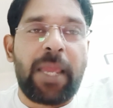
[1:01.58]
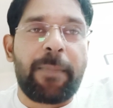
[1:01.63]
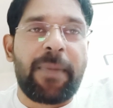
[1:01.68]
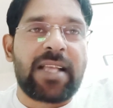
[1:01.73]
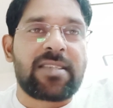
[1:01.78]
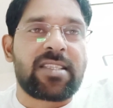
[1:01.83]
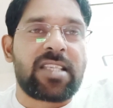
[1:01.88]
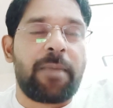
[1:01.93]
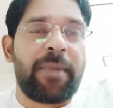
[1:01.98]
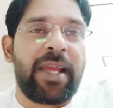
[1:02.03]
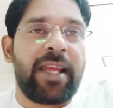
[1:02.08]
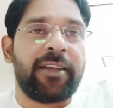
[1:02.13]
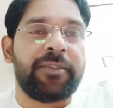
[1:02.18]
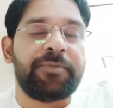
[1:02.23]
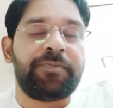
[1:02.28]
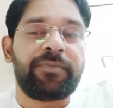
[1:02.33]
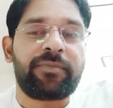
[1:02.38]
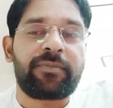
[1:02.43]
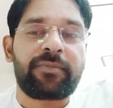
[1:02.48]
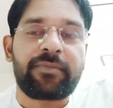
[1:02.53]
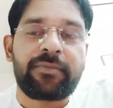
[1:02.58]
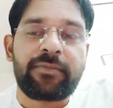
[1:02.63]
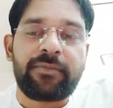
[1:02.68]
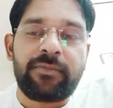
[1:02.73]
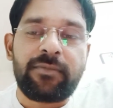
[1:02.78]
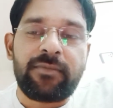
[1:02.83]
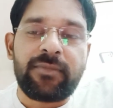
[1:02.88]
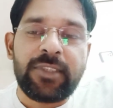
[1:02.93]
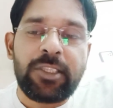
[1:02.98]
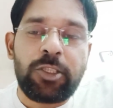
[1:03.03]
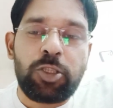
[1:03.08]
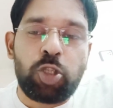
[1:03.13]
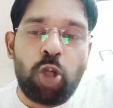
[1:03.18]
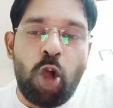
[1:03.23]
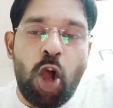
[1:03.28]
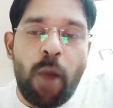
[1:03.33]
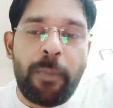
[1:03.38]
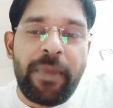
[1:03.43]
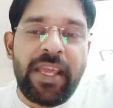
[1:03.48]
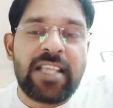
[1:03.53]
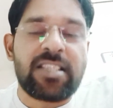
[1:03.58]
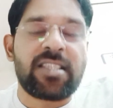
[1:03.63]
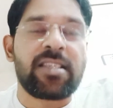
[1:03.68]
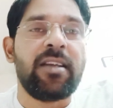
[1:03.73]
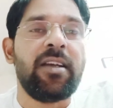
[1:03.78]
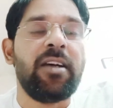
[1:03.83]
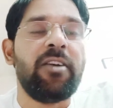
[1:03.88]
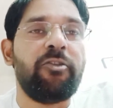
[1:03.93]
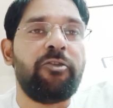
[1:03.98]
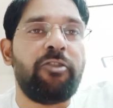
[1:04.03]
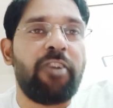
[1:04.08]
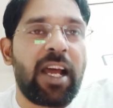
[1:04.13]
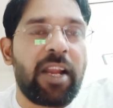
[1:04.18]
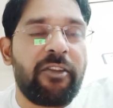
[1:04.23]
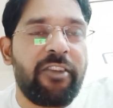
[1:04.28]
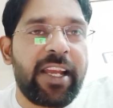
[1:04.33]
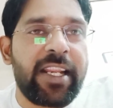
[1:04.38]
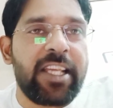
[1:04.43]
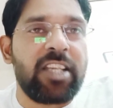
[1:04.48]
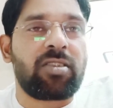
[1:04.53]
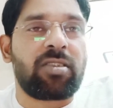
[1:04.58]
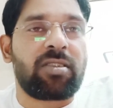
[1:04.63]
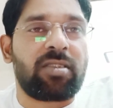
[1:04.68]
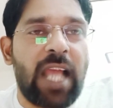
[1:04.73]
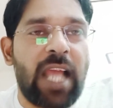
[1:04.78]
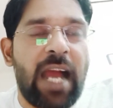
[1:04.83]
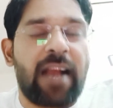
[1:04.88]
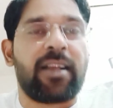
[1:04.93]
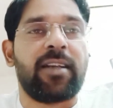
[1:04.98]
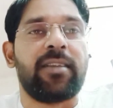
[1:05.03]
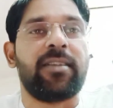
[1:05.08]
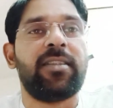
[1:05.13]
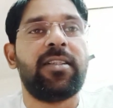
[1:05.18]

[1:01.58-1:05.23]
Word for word: पास समय 24 फरवरी तक